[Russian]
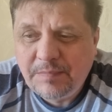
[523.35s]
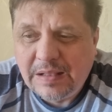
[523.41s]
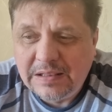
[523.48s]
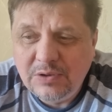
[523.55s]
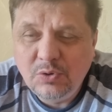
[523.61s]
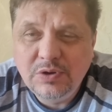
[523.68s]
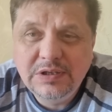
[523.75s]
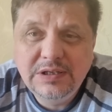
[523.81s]

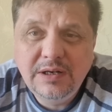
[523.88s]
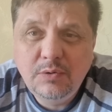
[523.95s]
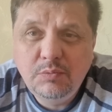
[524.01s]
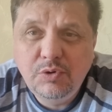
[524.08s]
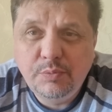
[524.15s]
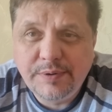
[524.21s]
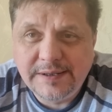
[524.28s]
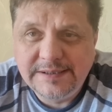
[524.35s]
Но не
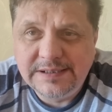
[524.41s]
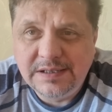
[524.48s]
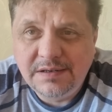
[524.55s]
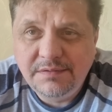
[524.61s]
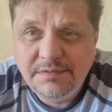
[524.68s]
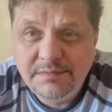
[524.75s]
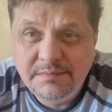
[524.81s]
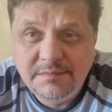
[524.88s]
люблю праздников,
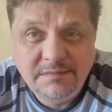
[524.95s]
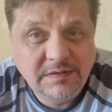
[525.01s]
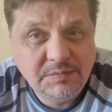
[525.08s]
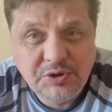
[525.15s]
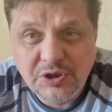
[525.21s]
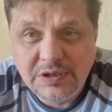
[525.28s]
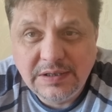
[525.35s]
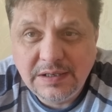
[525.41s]

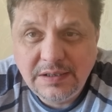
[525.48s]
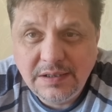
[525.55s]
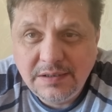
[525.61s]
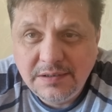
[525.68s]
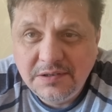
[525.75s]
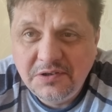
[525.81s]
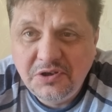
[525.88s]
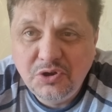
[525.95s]
вообще
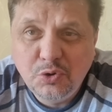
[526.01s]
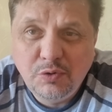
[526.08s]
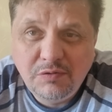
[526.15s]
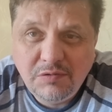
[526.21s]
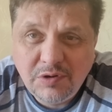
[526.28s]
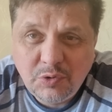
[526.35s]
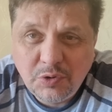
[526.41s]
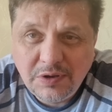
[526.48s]
никаких. Ни
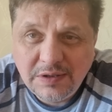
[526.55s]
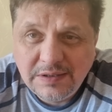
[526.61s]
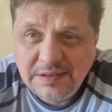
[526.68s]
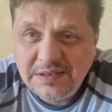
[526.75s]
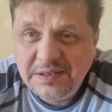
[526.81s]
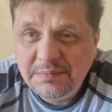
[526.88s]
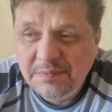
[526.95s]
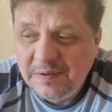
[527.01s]
Нового года,
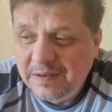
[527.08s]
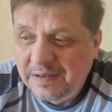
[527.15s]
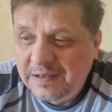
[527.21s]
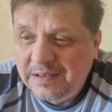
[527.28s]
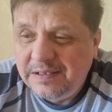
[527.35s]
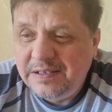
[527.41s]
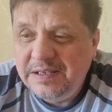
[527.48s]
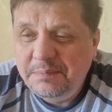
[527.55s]
ни,
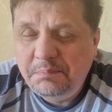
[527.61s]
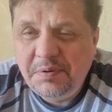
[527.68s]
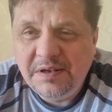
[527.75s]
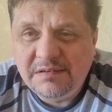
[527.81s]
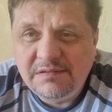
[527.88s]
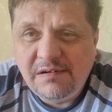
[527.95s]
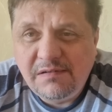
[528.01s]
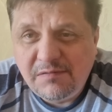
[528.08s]
ни
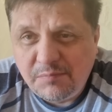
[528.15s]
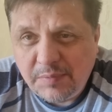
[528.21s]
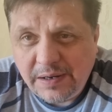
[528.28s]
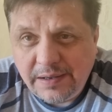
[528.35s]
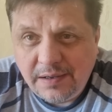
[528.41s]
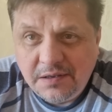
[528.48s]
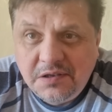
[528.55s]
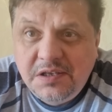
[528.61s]
1
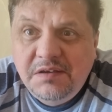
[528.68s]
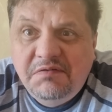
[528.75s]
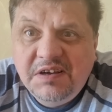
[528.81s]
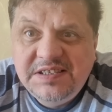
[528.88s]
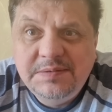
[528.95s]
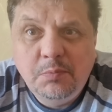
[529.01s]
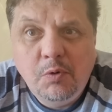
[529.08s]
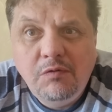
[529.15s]
мая, ни
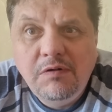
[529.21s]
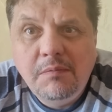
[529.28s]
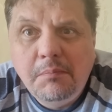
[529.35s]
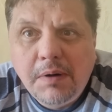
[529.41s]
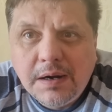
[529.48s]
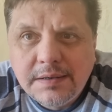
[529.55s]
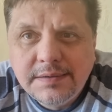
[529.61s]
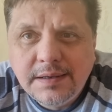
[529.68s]
8
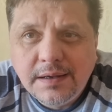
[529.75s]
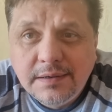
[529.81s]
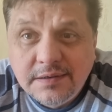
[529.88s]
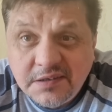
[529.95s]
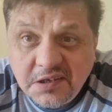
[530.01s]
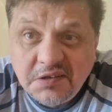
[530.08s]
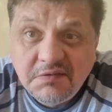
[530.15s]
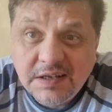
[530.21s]
марта,
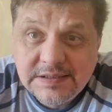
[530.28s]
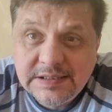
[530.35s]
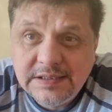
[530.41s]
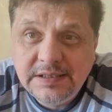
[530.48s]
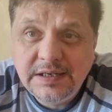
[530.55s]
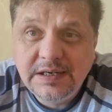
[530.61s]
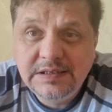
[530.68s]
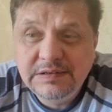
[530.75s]
ни
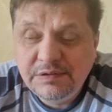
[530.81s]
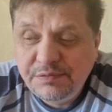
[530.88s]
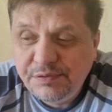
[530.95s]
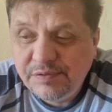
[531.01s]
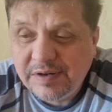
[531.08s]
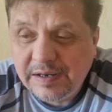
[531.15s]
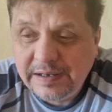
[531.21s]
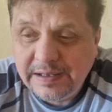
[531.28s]
23
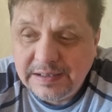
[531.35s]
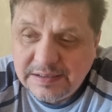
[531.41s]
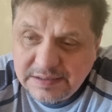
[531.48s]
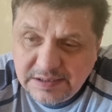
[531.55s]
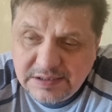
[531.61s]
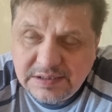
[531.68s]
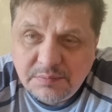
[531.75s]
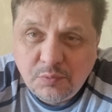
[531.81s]
февраля
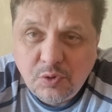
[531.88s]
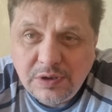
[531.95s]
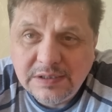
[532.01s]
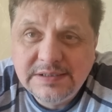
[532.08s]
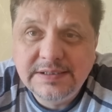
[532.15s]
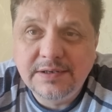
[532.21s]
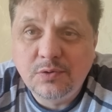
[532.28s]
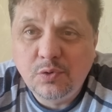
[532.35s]
ни тем более
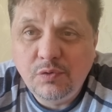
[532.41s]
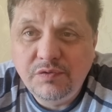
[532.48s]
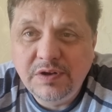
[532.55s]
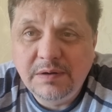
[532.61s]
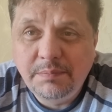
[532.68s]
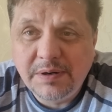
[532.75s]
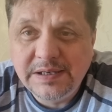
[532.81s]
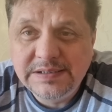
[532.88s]

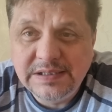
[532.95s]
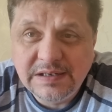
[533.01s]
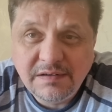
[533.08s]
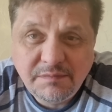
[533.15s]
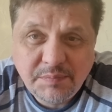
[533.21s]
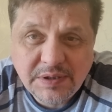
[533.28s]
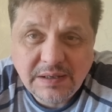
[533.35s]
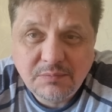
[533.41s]
церковных
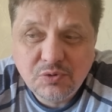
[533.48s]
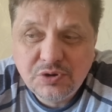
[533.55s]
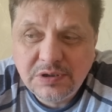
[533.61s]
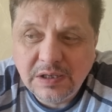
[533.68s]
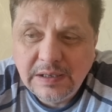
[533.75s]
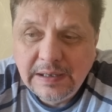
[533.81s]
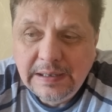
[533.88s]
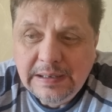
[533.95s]
праздников, потому
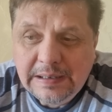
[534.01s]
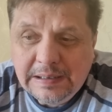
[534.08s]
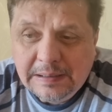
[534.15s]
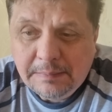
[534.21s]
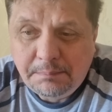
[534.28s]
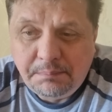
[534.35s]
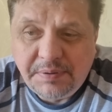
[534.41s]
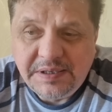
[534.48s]
что
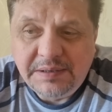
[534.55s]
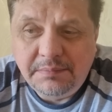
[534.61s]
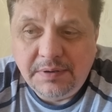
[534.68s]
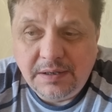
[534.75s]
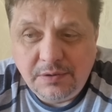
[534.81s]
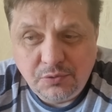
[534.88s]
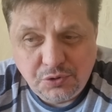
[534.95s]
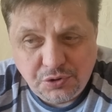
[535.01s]

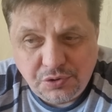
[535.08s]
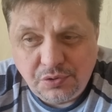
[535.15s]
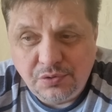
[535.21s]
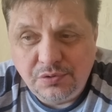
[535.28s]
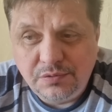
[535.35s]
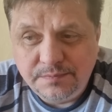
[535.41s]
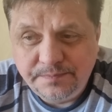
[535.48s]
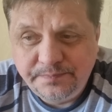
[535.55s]
понимаю,
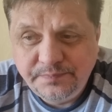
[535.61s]
что